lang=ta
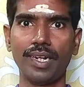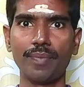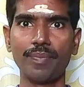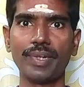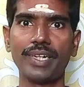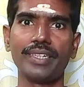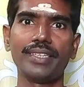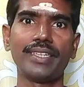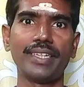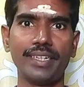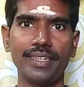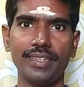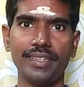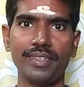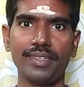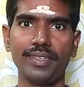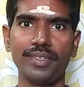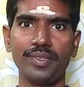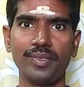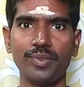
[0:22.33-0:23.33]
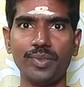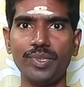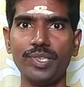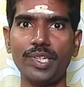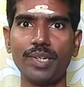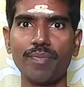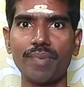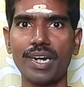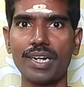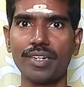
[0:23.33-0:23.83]
அன்பார்ந்த
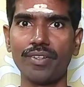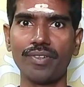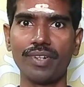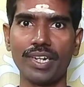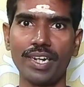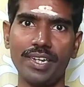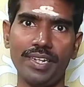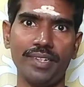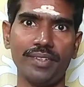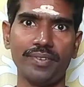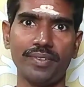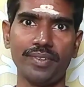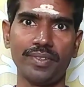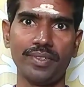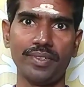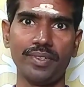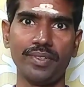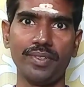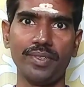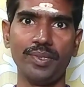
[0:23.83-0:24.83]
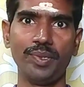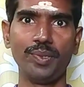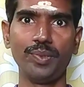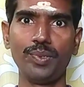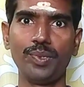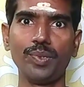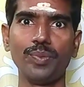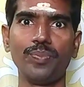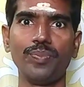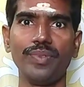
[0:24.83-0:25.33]
ஜோதிட மாணவர்களே
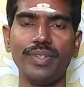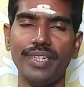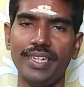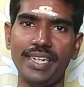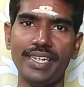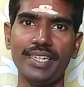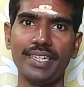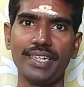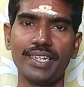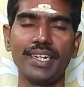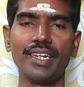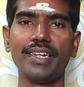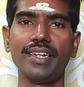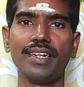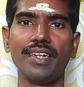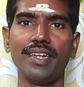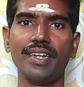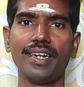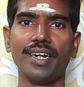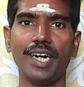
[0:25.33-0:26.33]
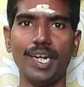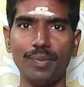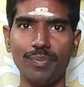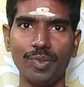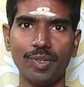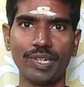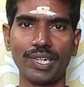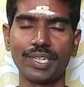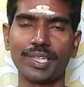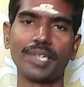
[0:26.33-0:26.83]
யூடியூப் நேயர்களே
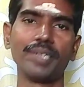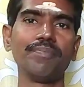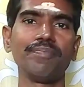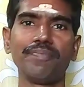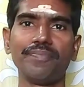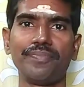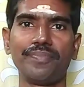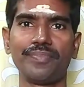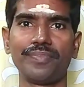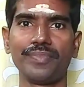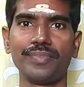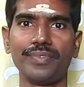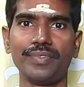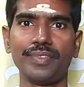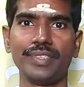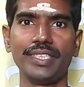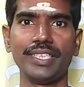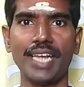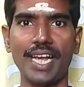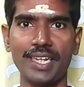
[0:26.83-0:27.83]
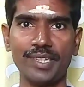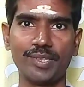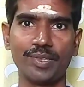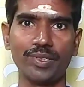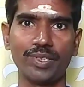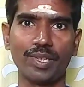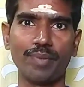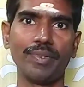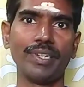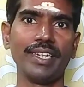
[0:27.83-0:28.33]
அன்பு வணக்கம் இது
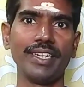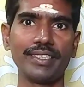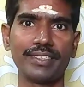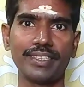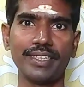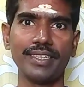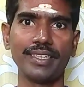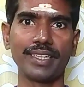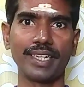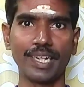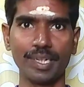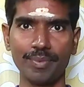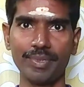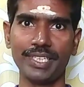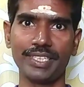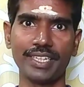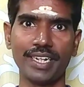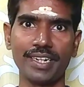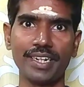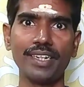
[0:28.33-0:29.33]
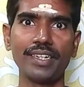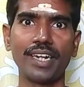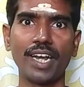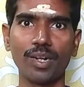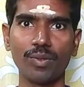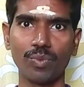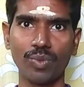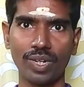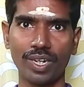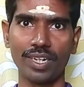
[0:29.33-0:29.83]
ஆஸ்ட்ரோ தமிழ் எஸ் என் கணபதி சேனல்
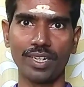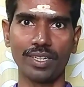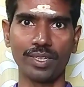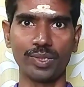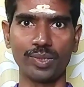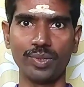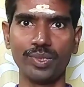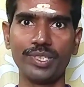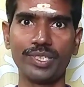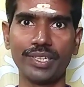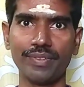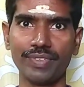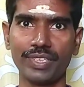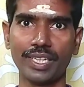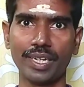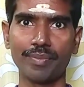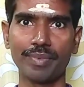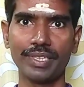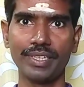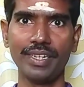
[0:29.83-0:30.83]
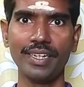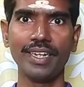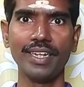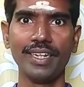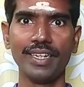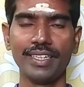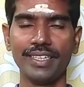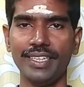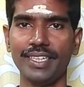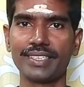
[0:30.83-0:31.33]
நான் உங்கள் ஜோதிஷ வித்யாபதி
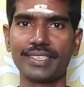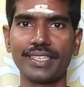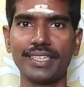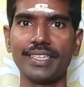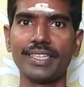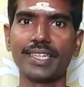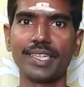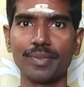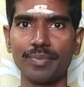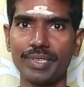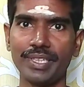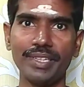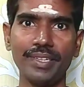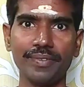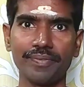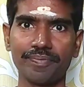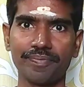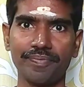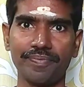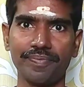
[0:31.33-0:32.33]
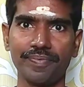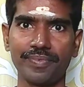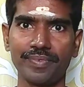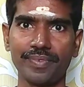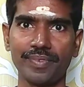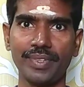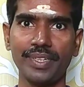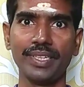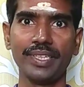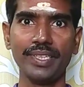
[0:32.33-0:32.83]
எஸ் என் கணபதி
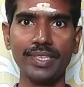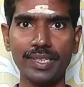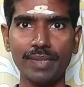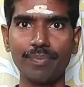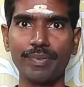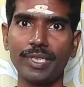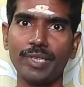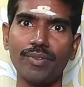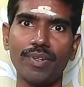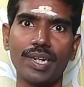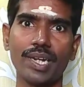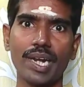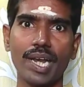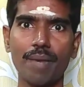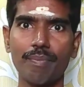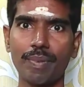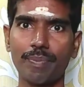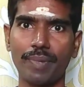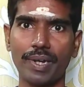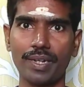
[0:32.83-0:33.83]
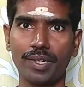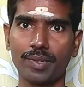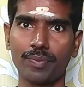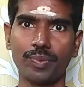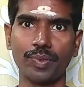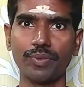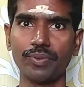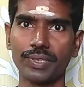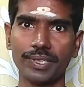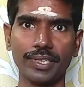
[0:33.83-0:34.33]
இந்த பதிவில் நாம் பார்க்க
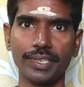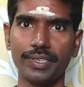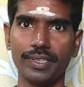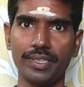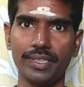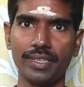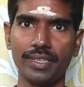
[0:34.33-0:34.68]
போவது